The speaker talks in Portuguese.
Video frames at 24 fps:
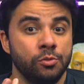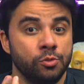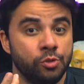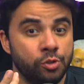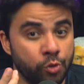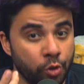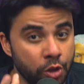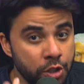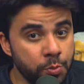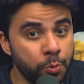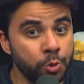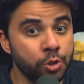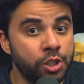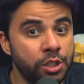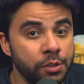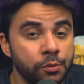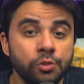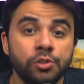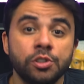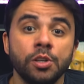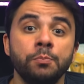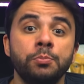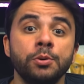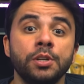os dois
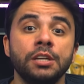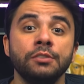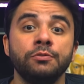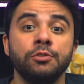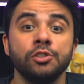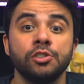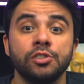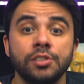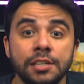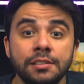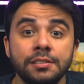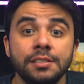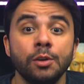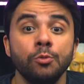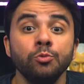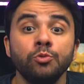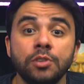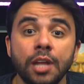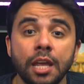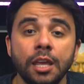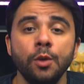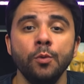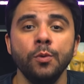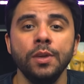motivos são porque vocês não
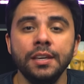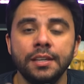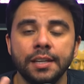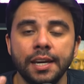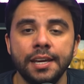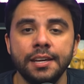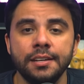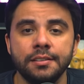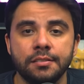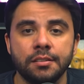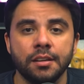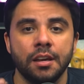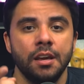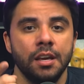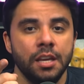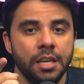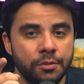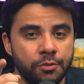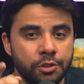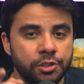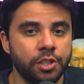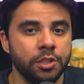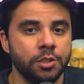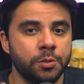têm o inglês e
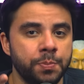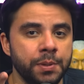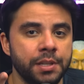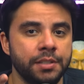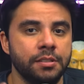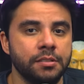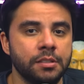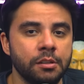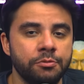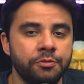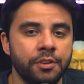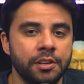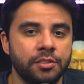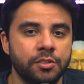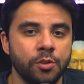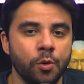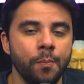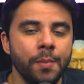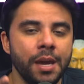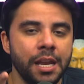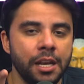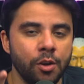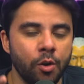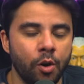vocês precisam fazer o
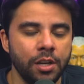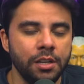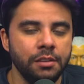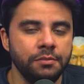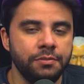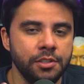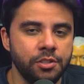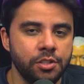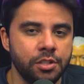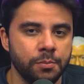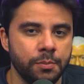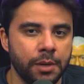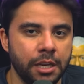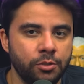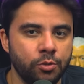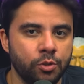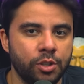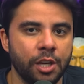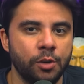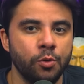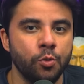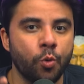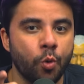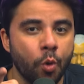melhor investimento
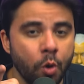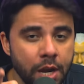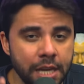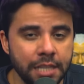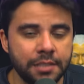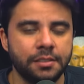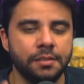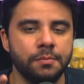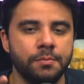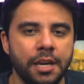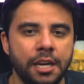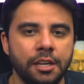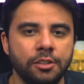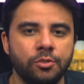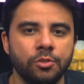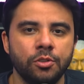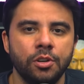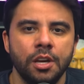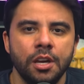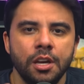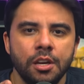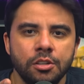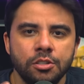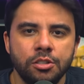que é no conhecimento
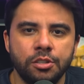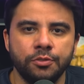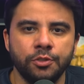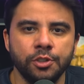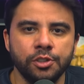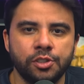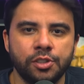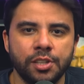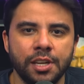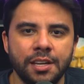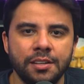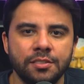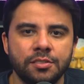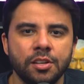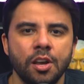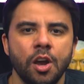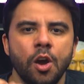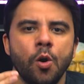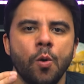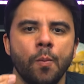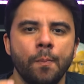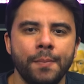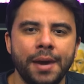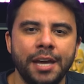de vocês.
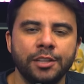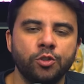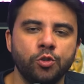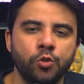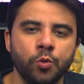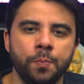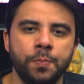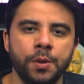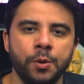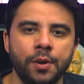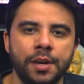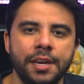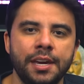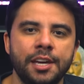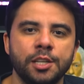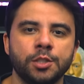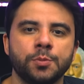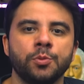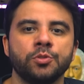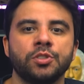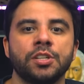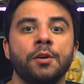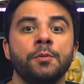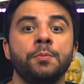O método BWay é
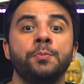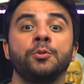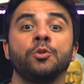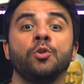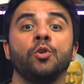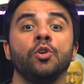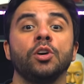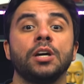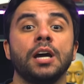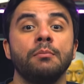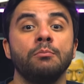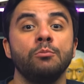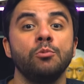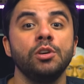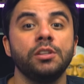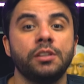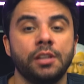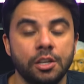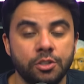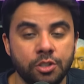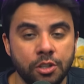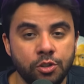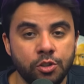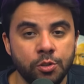responsável por colocar
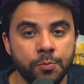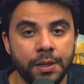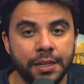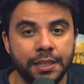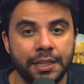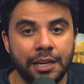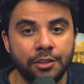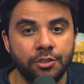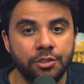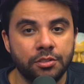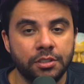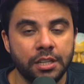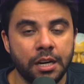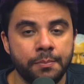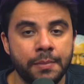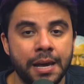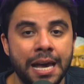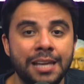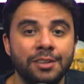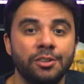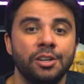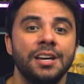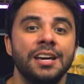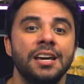muita gente no mercado de
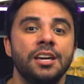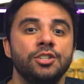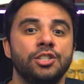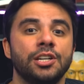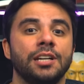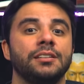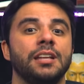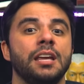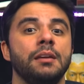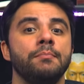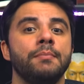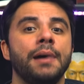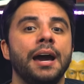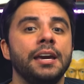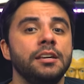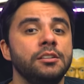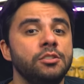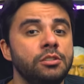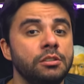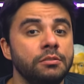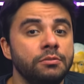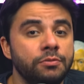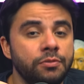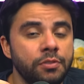trabalho. Já tem mais
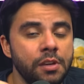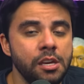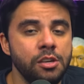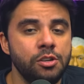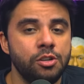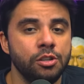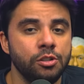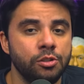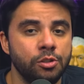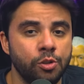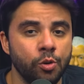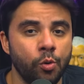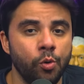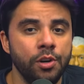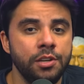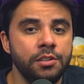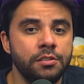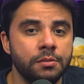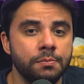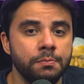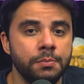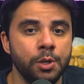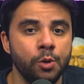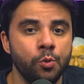de
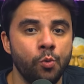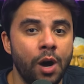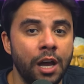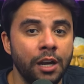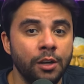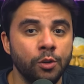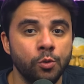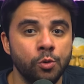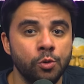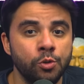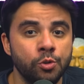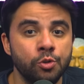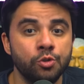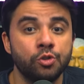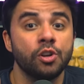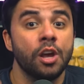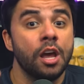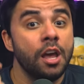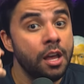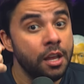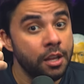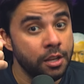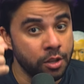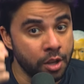22 mil alunos.
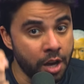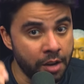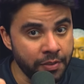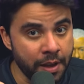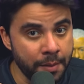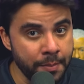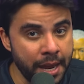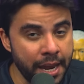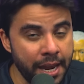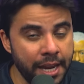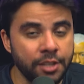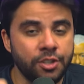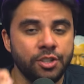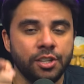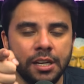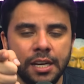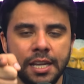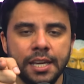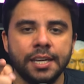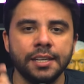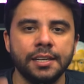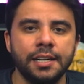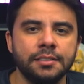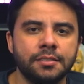Novamente,
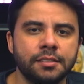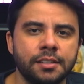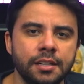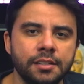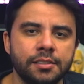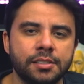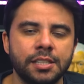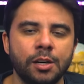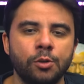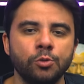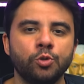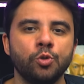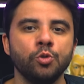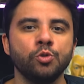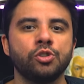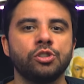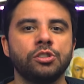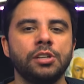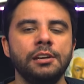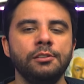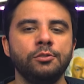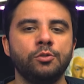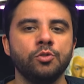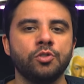link na descrição,
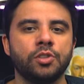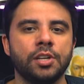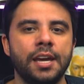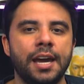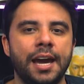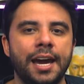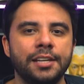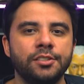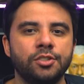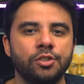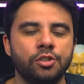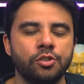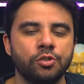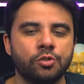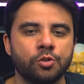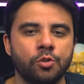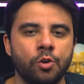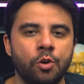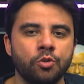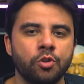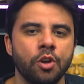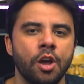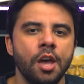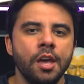200 reais de
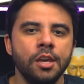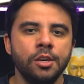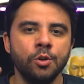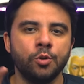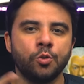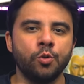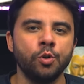desconto e o